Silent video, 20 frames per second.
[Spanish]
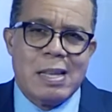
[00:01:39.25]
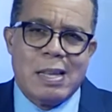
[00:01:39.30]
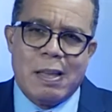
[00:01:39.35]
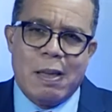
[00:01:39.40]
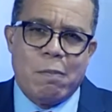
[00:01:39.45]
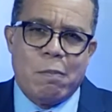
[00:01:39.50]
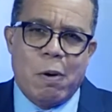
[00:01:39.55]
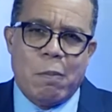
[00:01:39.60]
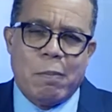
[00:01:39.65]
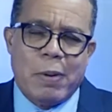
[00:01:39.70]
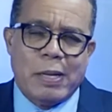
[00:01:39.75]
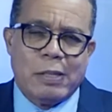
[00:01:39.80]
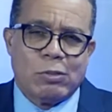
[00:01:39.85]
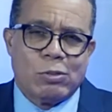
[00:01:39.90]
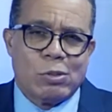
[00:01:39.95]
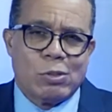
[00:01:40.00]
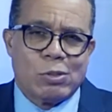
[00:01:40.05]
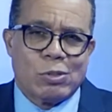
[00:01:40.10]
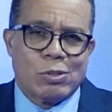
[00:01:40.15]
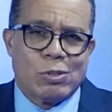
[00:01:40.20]
en
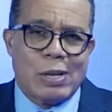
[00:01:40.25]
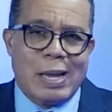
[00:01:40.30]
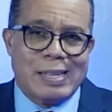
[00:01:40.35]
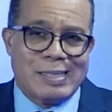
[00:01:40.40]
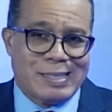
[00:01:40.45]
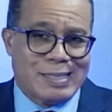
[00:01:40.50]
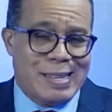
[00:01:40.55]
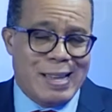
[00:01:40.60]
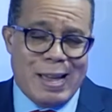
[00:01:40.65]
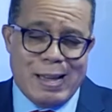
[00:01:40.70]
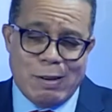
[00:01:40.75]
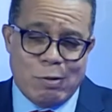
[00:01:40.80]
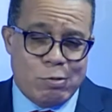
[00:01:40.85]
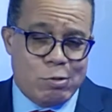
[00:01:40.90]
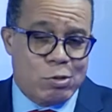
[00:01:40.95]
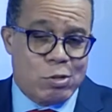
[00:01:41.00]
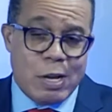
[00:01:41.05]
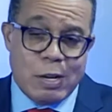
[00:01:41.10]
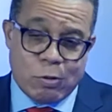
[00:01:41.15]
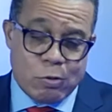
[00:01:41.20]
momentos
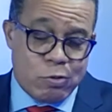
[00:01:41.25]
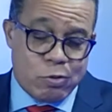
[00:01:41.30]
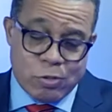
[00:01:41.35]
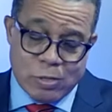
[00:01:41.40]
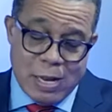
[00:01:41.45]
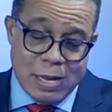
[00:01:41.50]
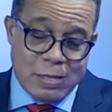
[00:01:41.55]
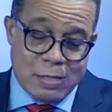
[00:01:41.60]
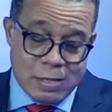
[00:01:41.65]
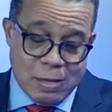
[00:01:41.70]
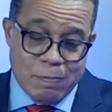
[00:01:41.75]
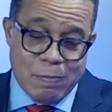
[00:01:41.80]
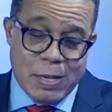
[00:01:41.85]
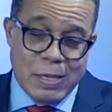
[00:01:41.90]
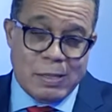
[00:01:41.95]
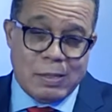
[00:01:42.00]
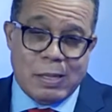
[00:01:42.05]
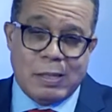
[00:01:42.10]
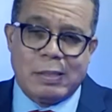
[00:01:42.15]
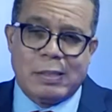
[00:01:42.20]
asiagos que
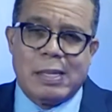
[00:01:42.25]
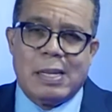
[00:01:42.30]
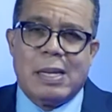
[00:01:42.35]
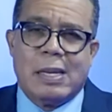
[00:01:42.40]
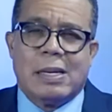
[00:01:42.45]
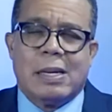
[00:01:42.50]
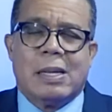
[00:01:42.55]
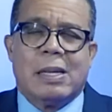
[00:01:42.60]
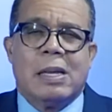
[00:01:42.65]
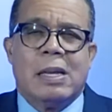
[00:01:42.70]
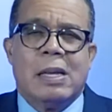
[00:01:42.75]
constantemente tiene